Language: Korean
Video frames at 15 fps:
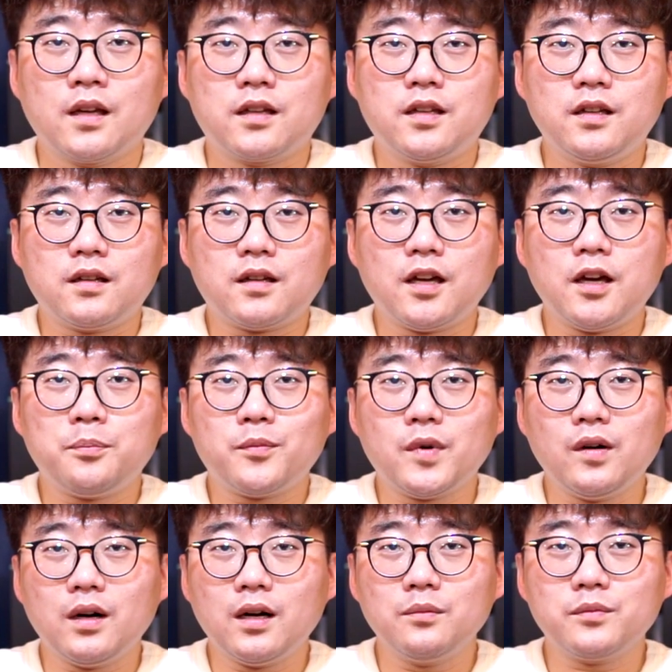
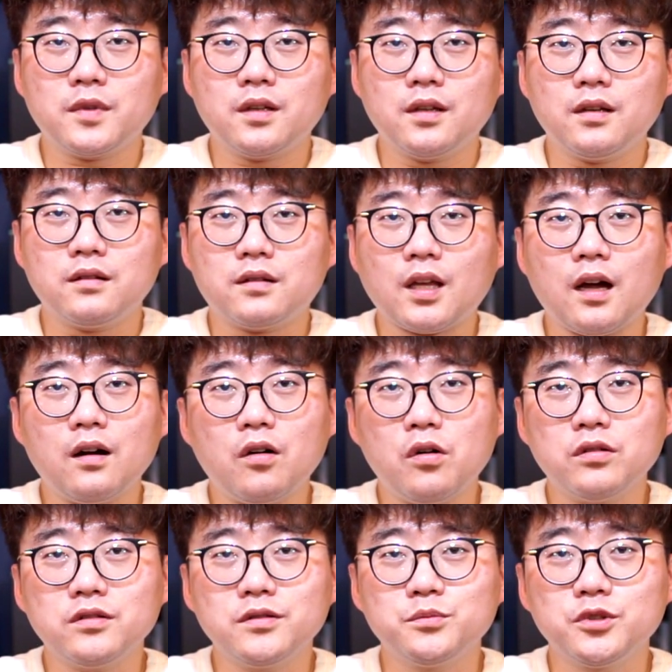키캡과 함께
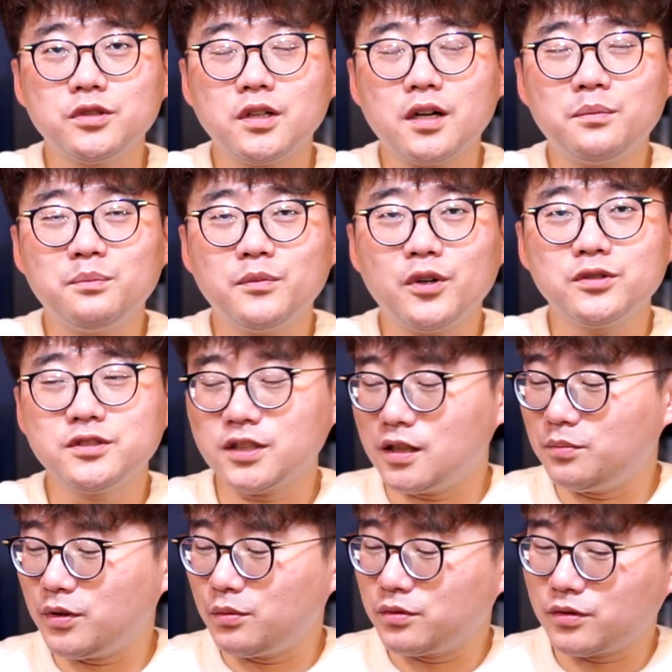타건음을 한번
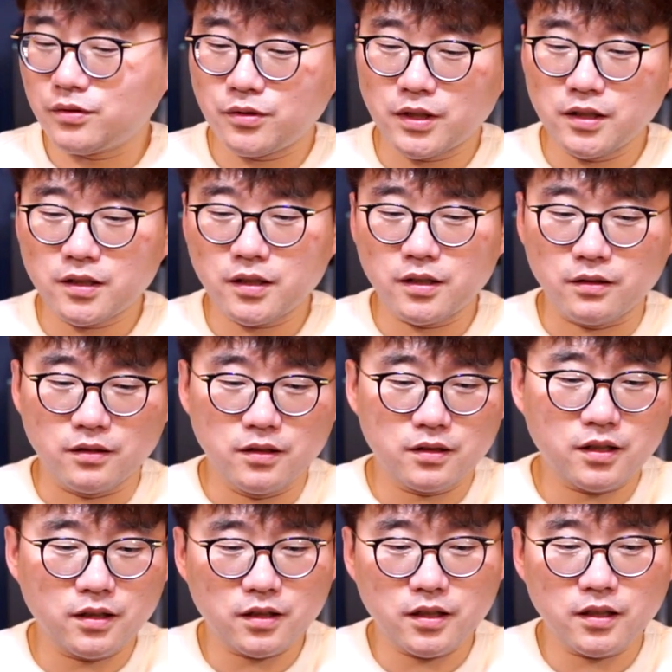살펴보도록 할게요.
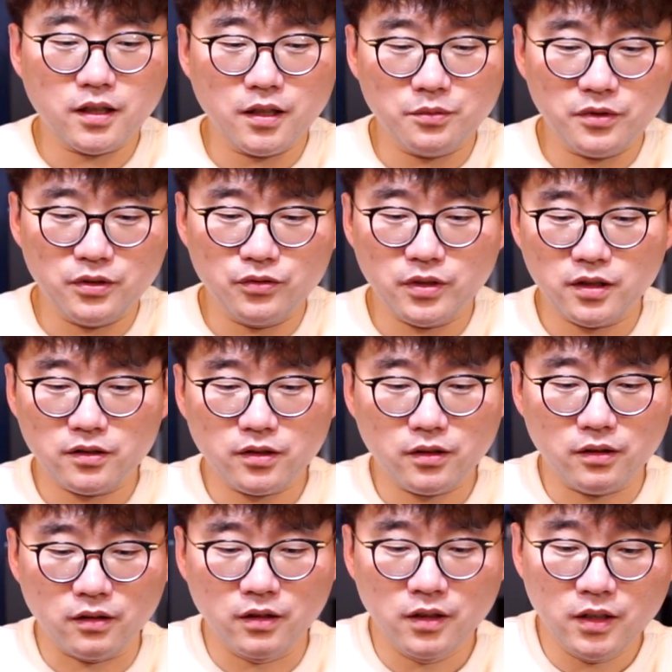일단 키캡을
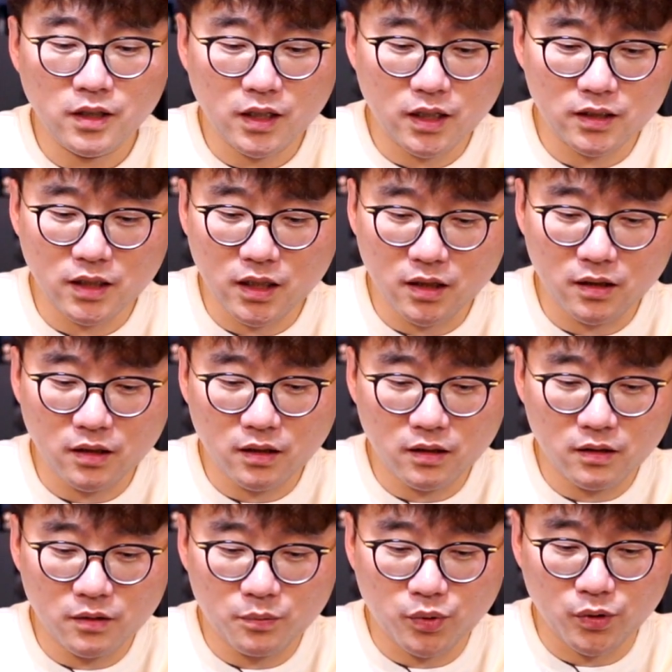위해서 하나
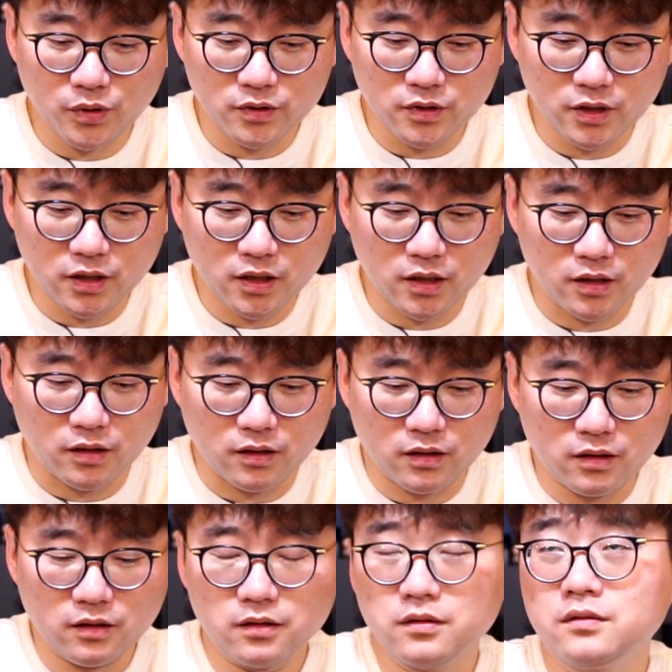
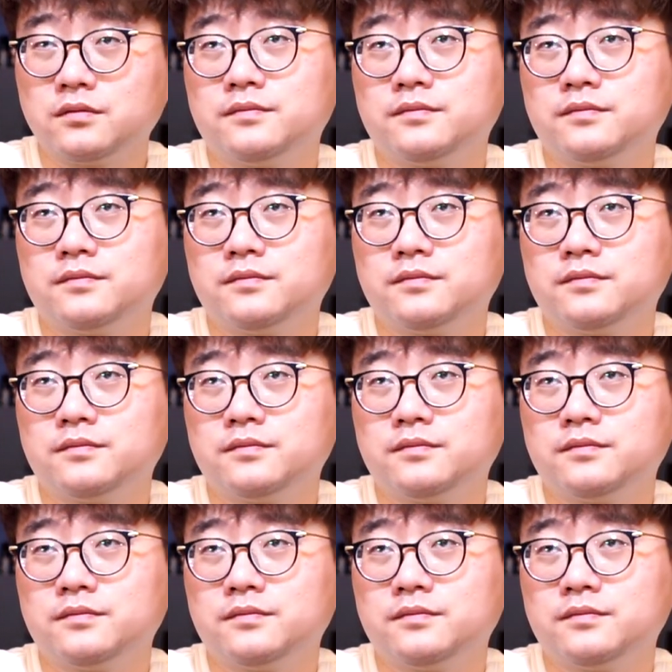보여드릴게요.